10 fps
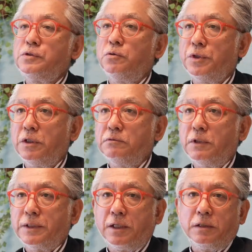年ぐ
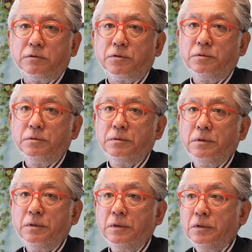らいかかると
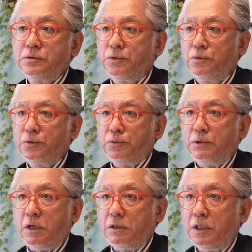そういうことを
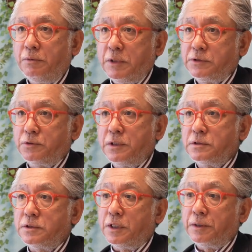考えますとで
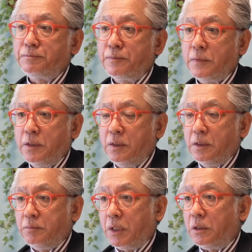すね
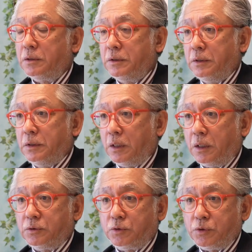まあ
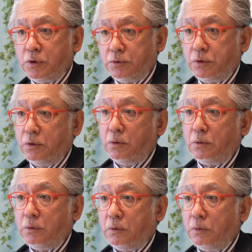あと日本
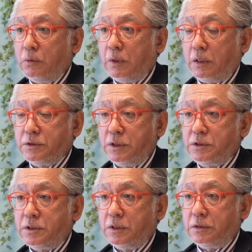の安全規
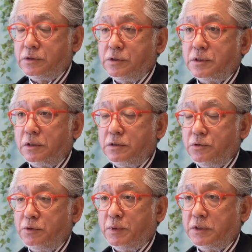制審査は非
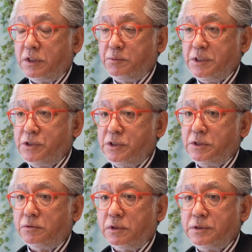常に今厳しい
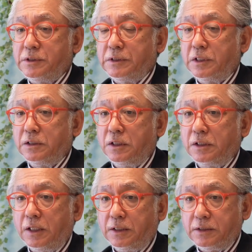ので時間が
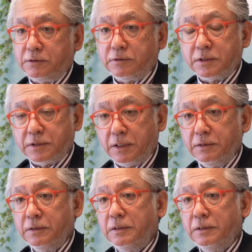かかってるんですね。